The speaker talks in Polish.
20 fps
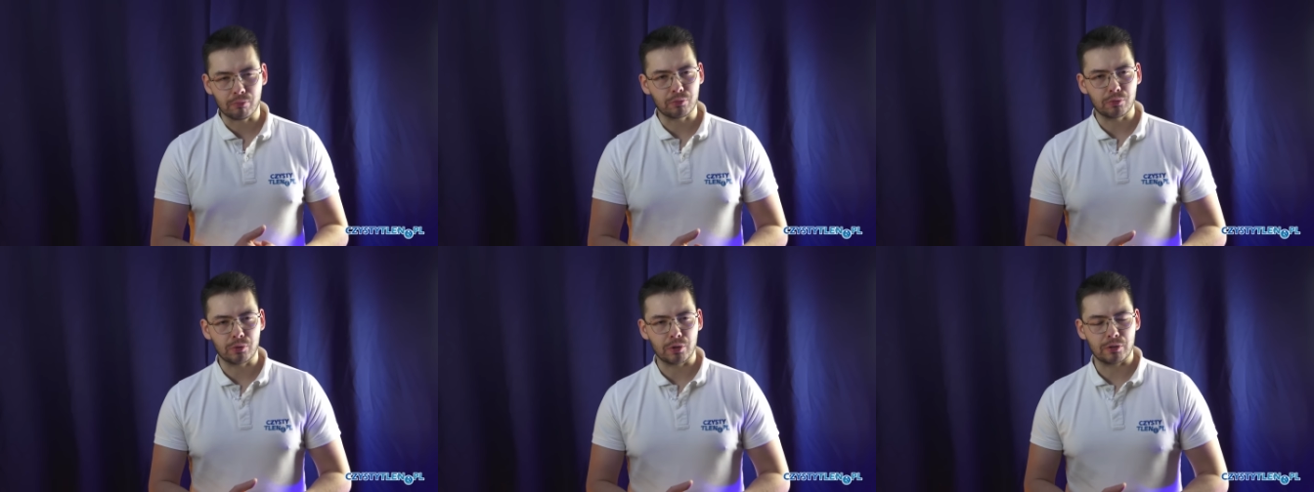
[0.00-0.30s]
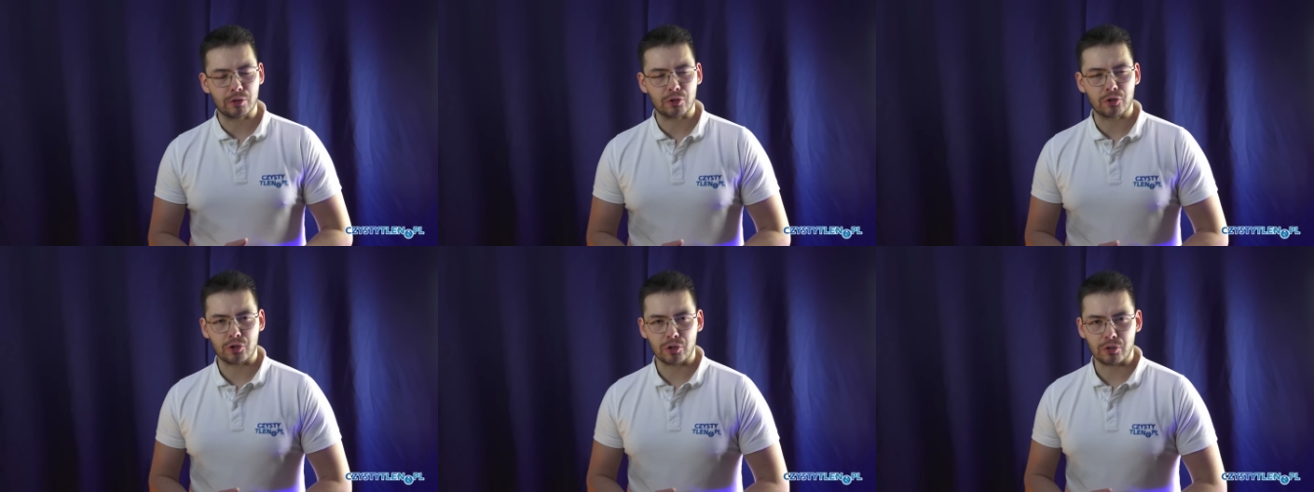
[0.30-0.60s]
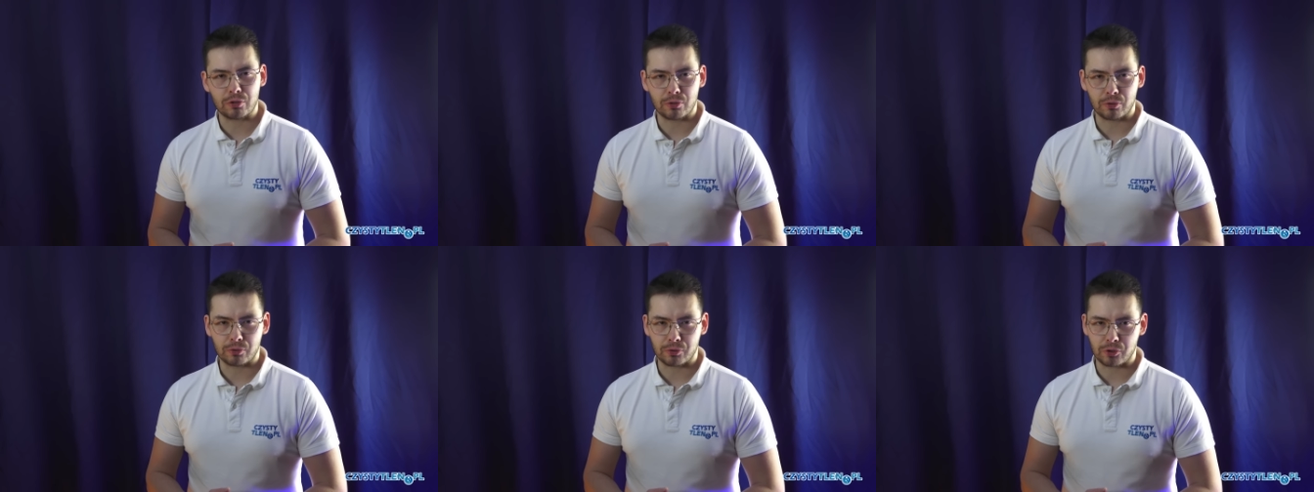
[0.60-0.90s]
który też
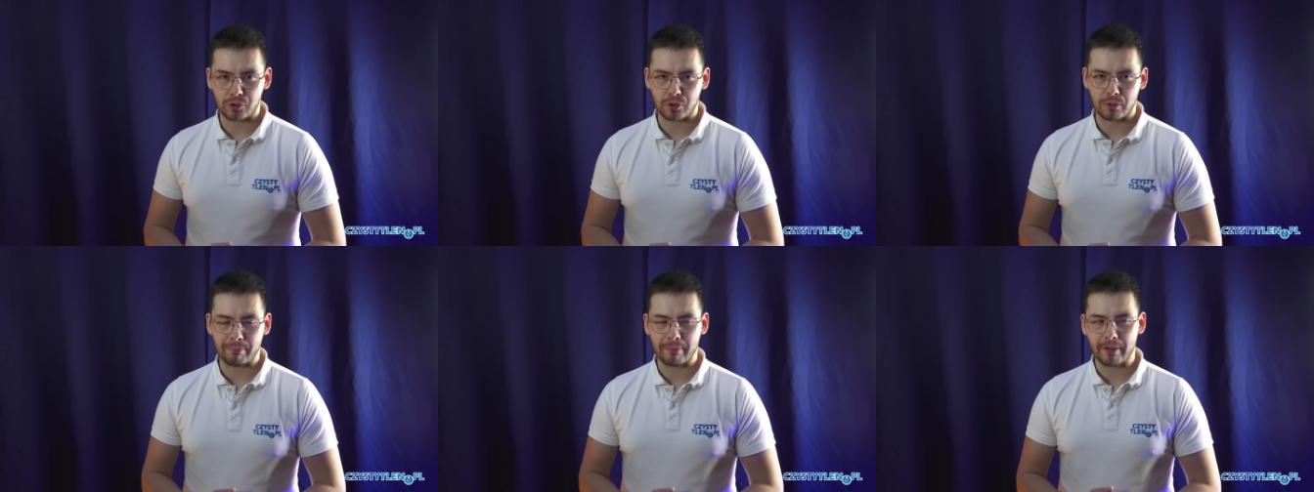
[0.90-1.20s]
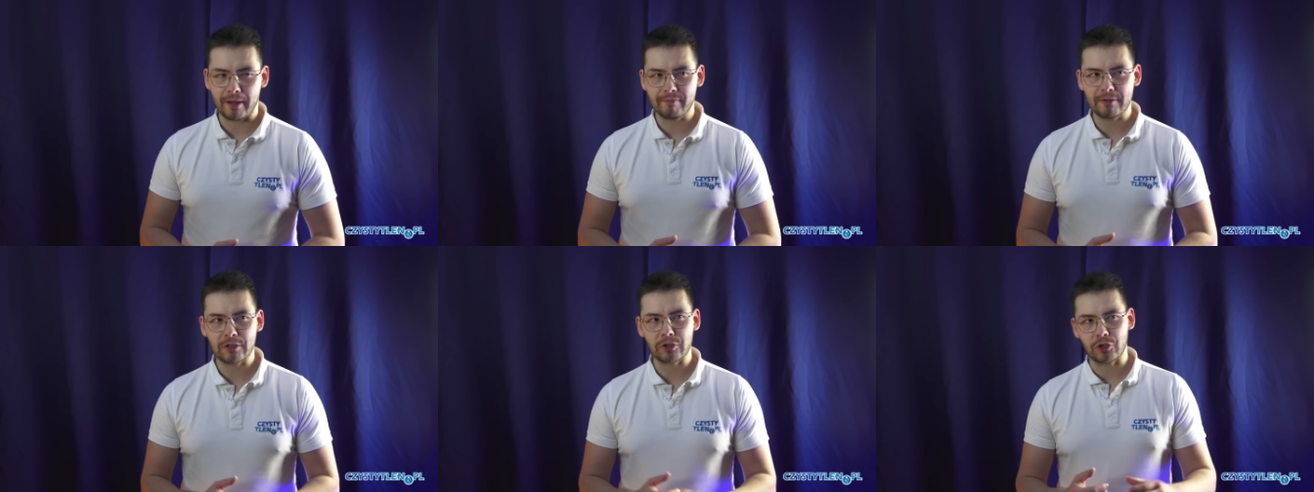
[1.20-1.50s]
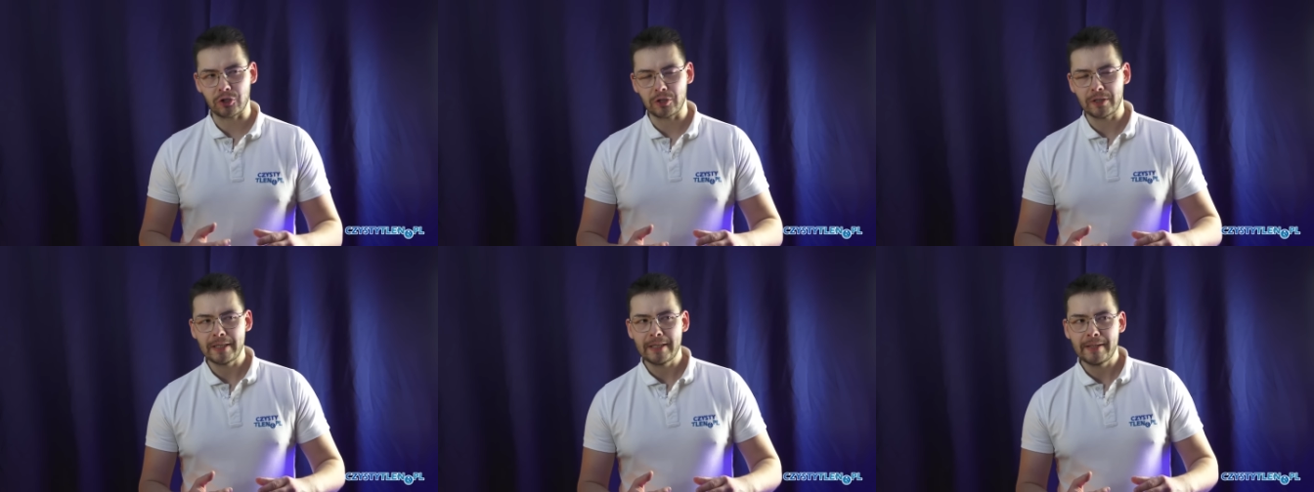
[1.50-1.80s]
często gdzieś się pojawia,
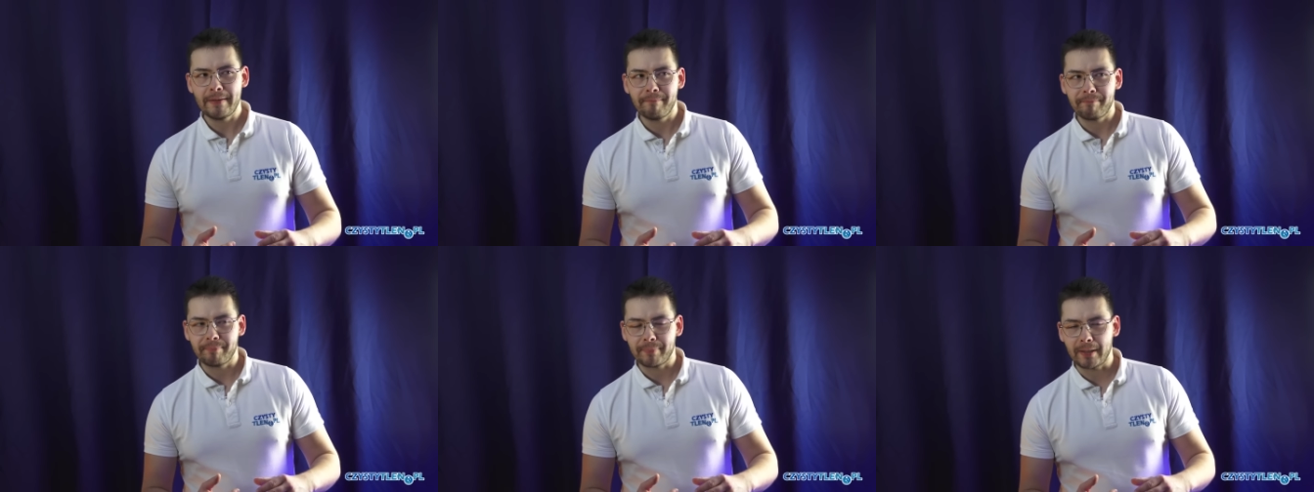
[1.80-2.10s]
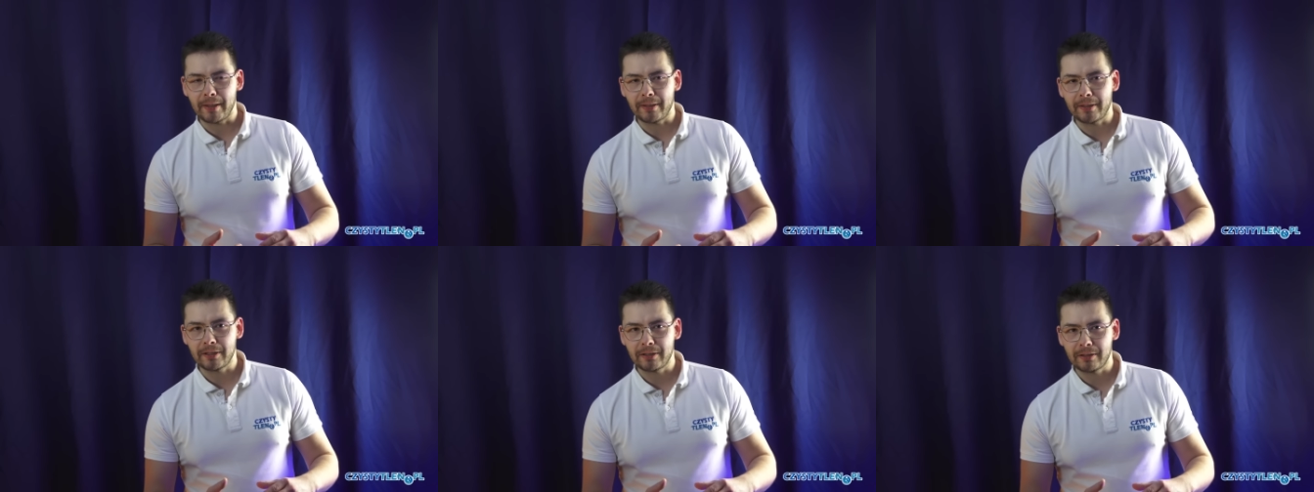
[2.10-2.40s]
że na